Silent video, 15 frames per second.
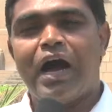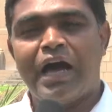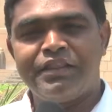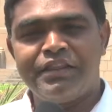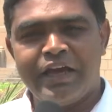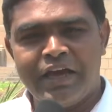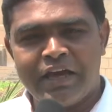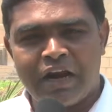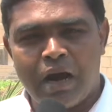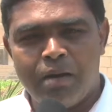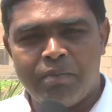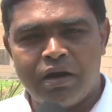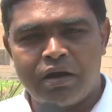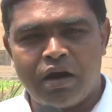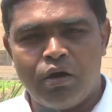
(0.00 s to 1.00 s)
అదే
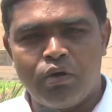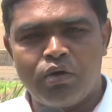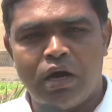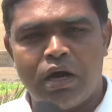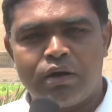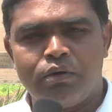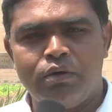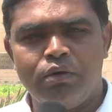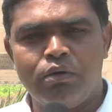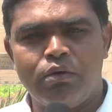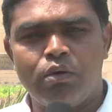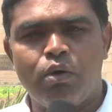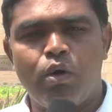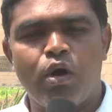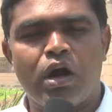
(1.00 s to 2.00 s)
రామారావు గారు
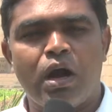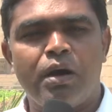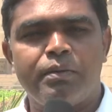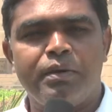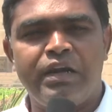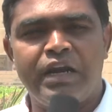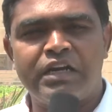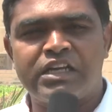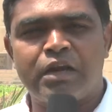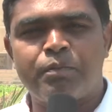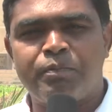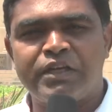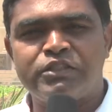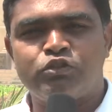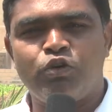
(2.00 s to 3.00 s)
ఒక లెటర్
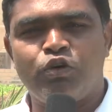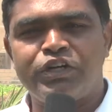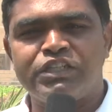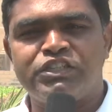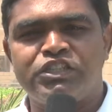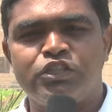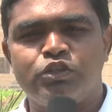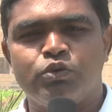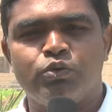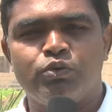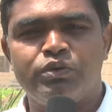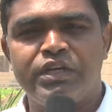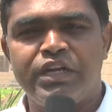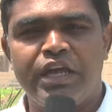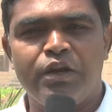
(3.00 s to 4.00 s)
ప్రెస్ నోట్ ఇచ్చిండు
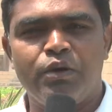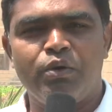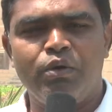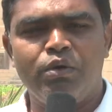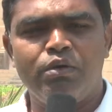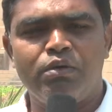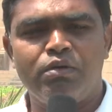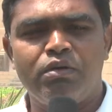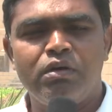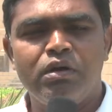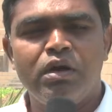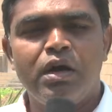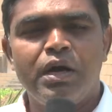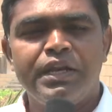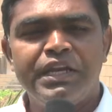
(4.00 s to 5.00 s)
నేను
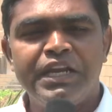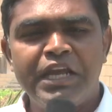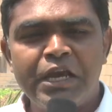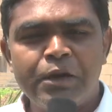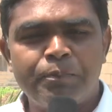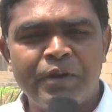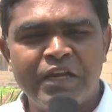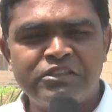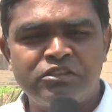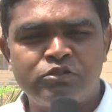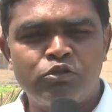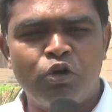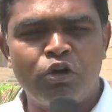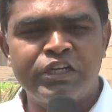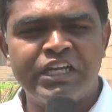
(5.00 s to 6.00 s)
నీకు ప్రెస్
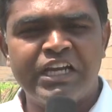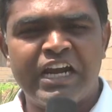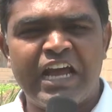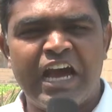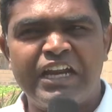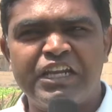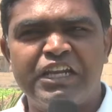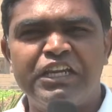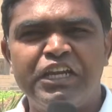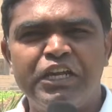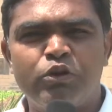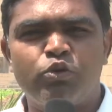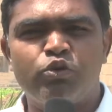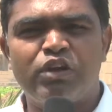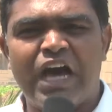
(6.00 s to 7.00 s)
నోట్ ఇవ్వడానికి
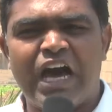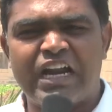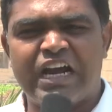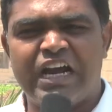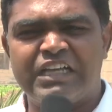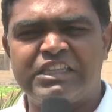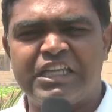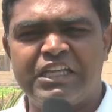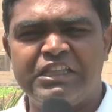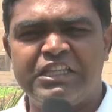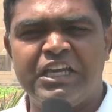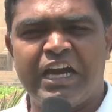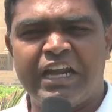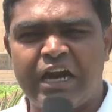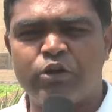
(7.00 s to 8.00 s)
నీకున్న అర్హత
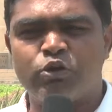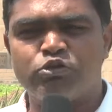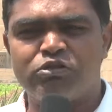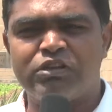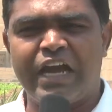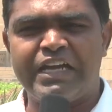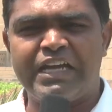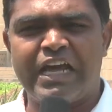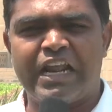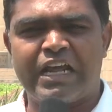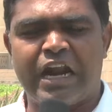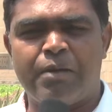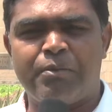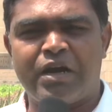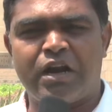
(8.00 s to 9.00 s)
ఏంది అని అడుగుతున్నా ఇవాళ
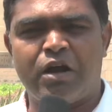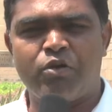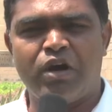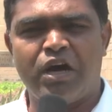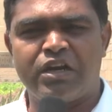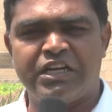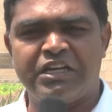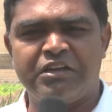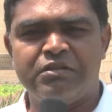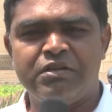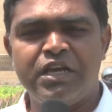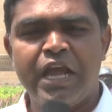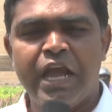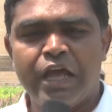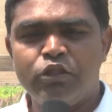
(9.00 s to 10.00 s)
రామారావు గారిని
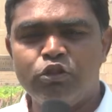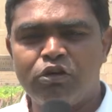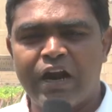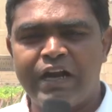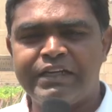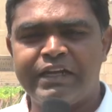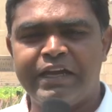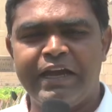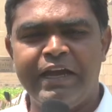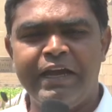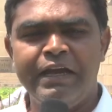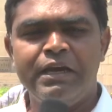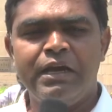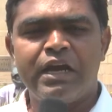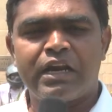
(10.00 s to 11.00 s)
ఎందుకంటే
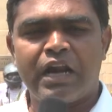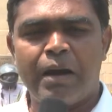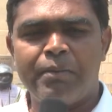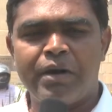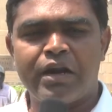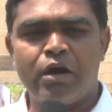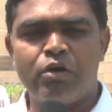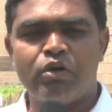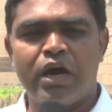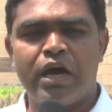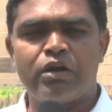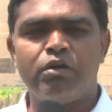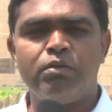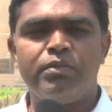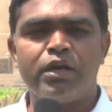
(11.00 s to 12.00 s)
రామారావు
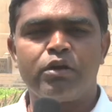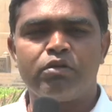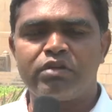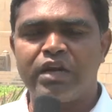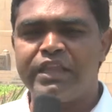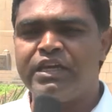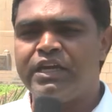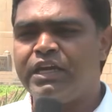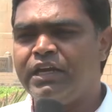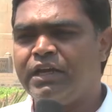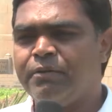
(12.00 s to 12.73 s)
గారు మీకున్నది